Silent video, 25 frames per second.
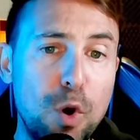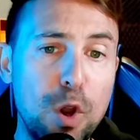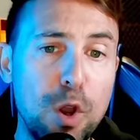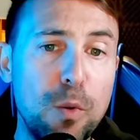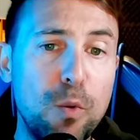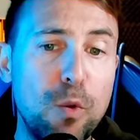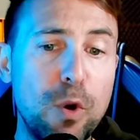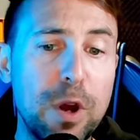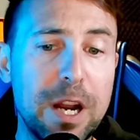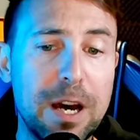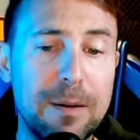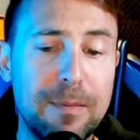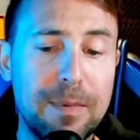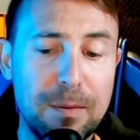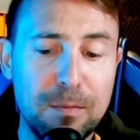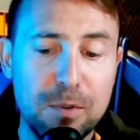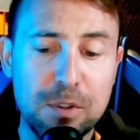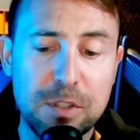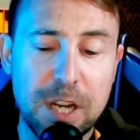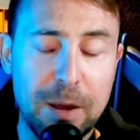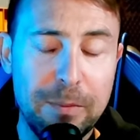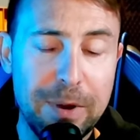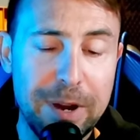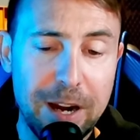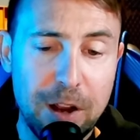buena,
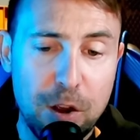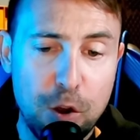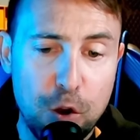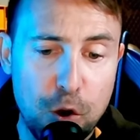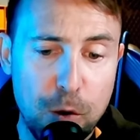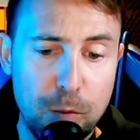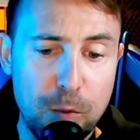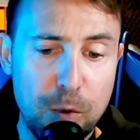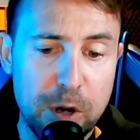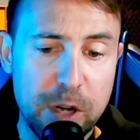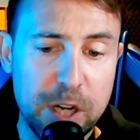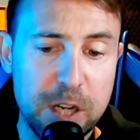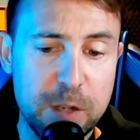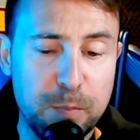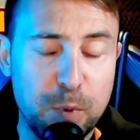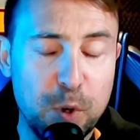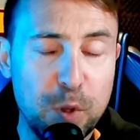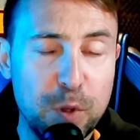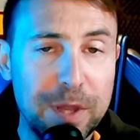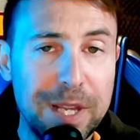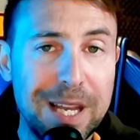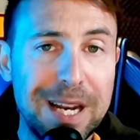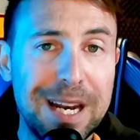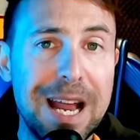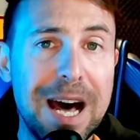vamos a ver cómo
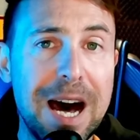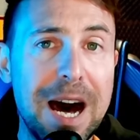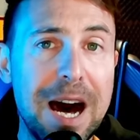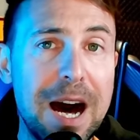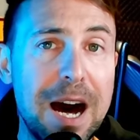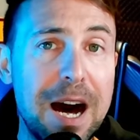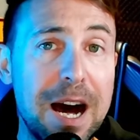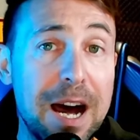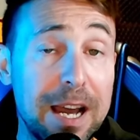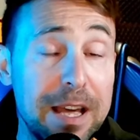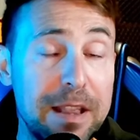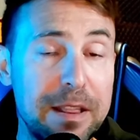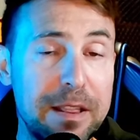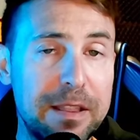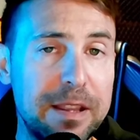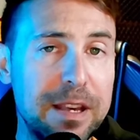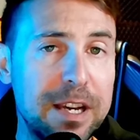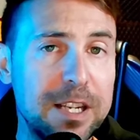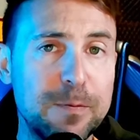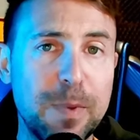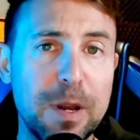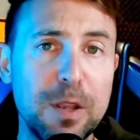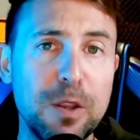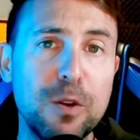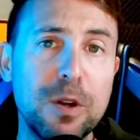responde la Agencia
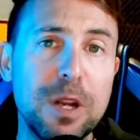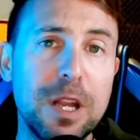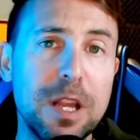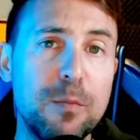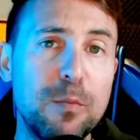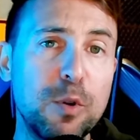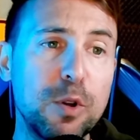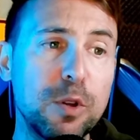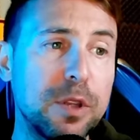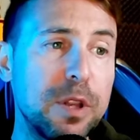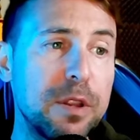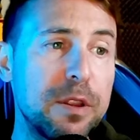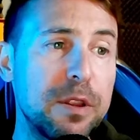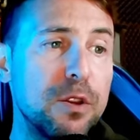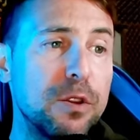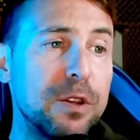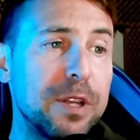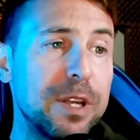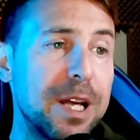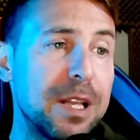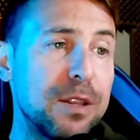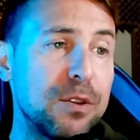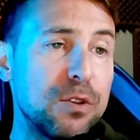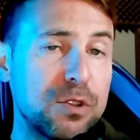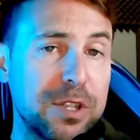Española de Protección
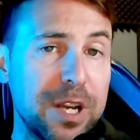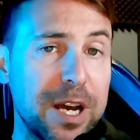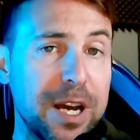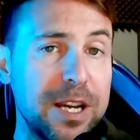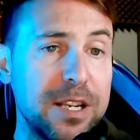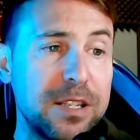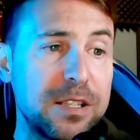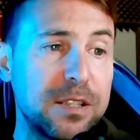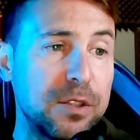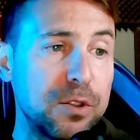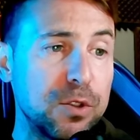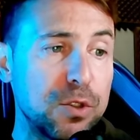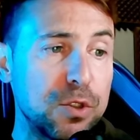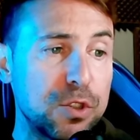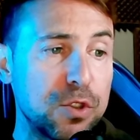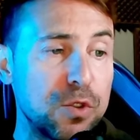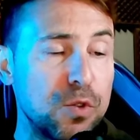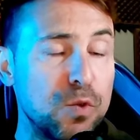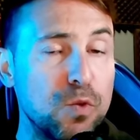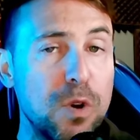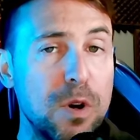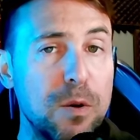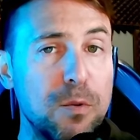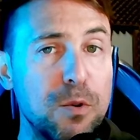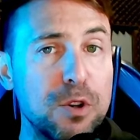de Datos a estos
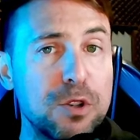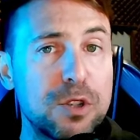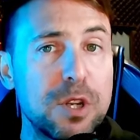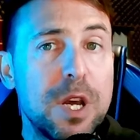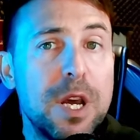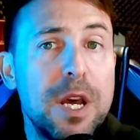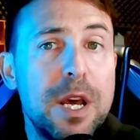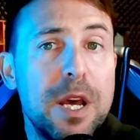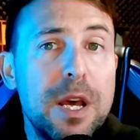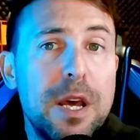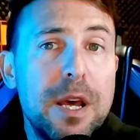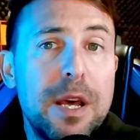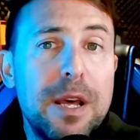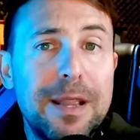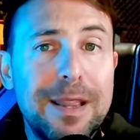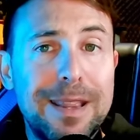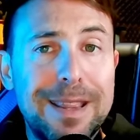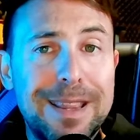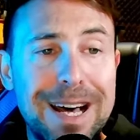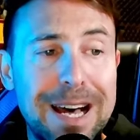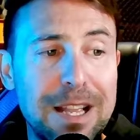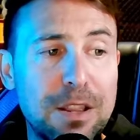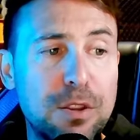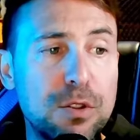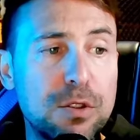nuevos
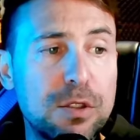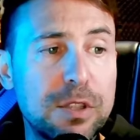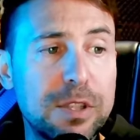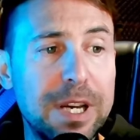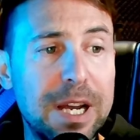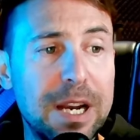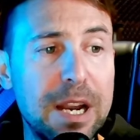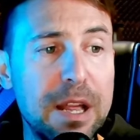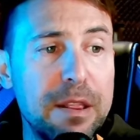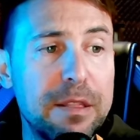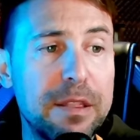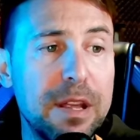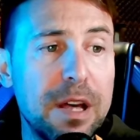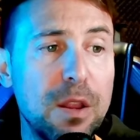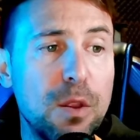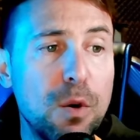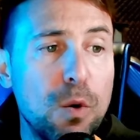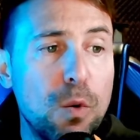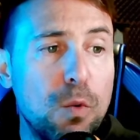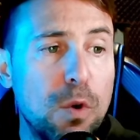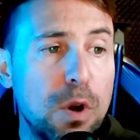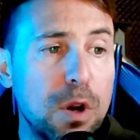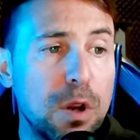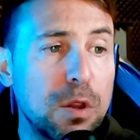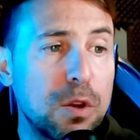datos que ha lanzado
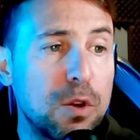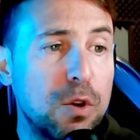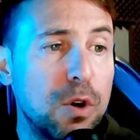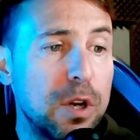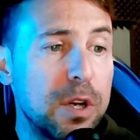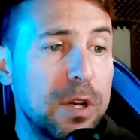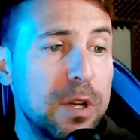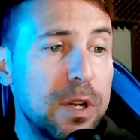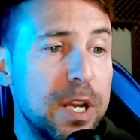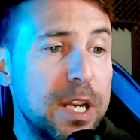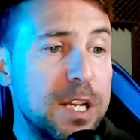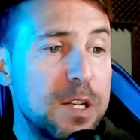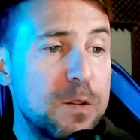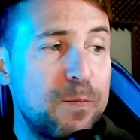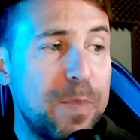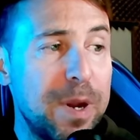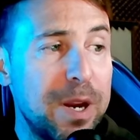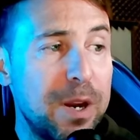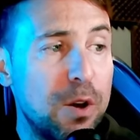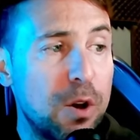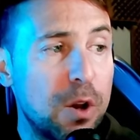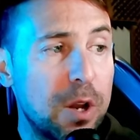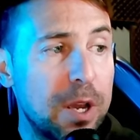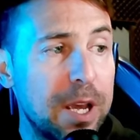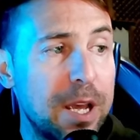WorldCoin.
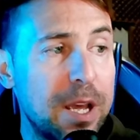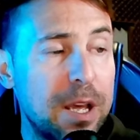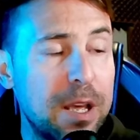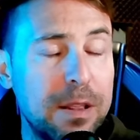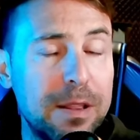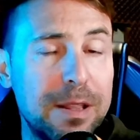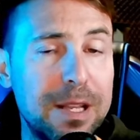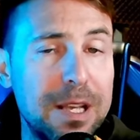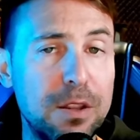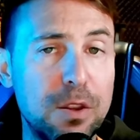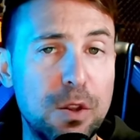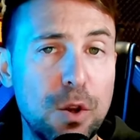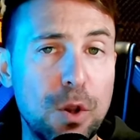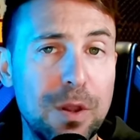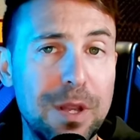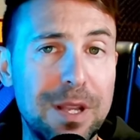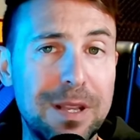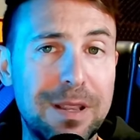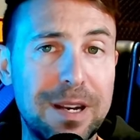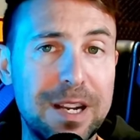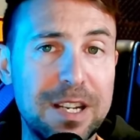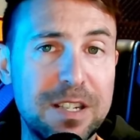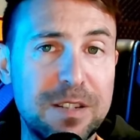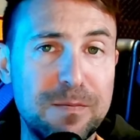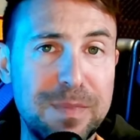Espero que dentro de
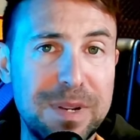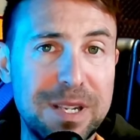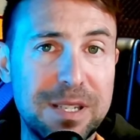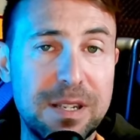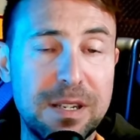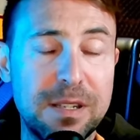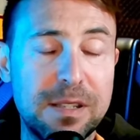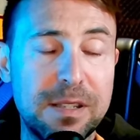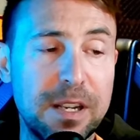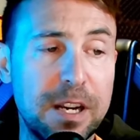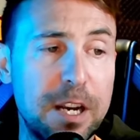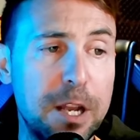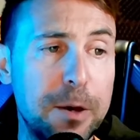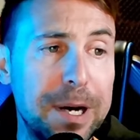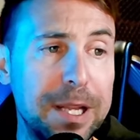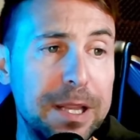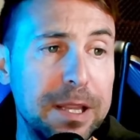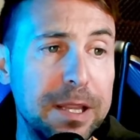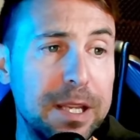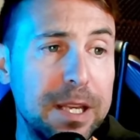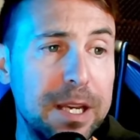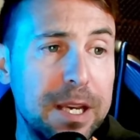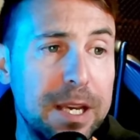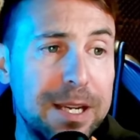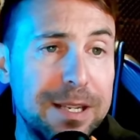tres meses se
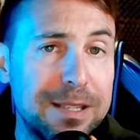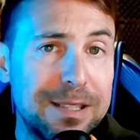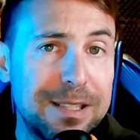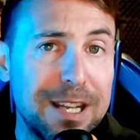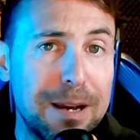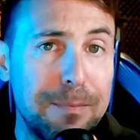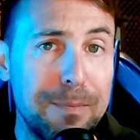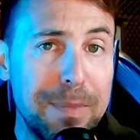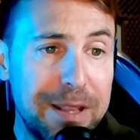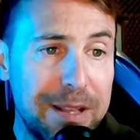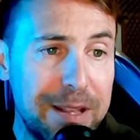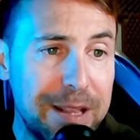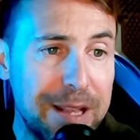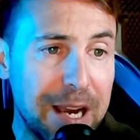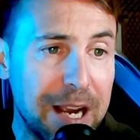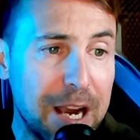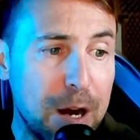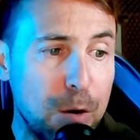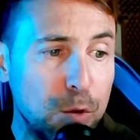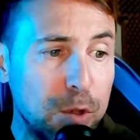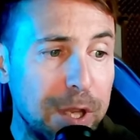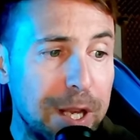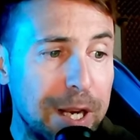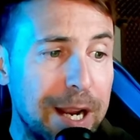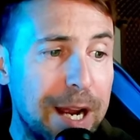levante esta medida
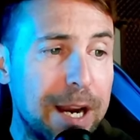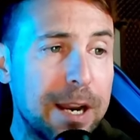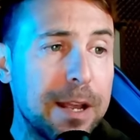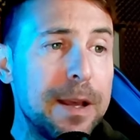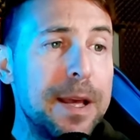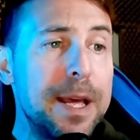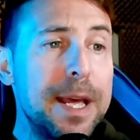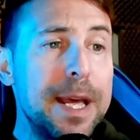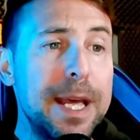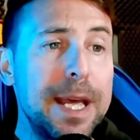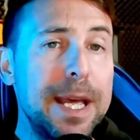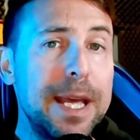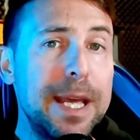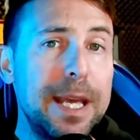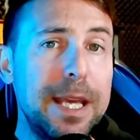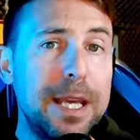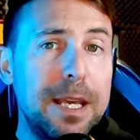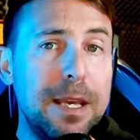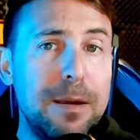cautelar y